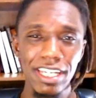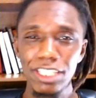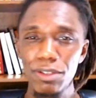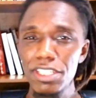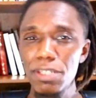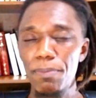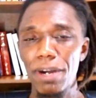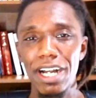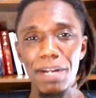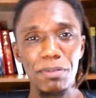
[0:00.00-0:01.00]
Então esse
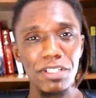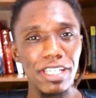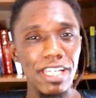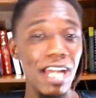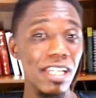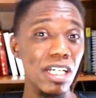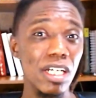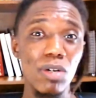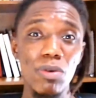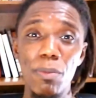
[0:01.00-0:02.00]
papo de que, ah
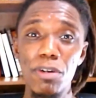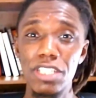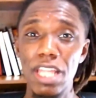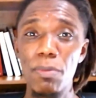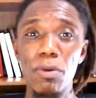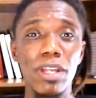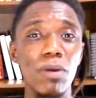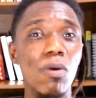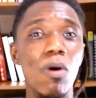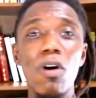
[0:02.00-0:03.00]
não, eu postei porque
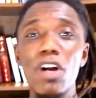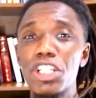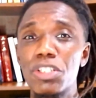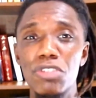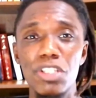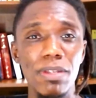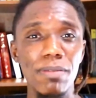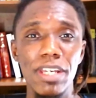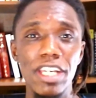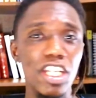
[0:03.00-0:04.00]
eu gosto de mim
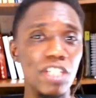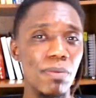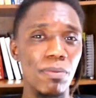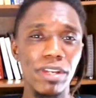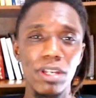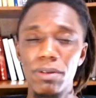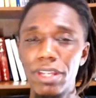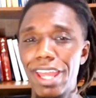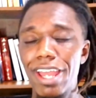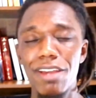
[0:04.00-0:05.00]
mesma, porque eu
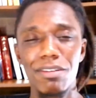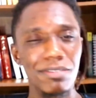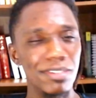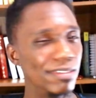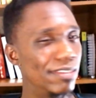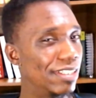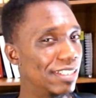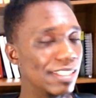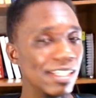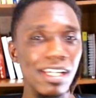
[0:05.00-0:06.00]
quero, não sei o
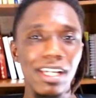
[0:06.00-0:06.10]
quê.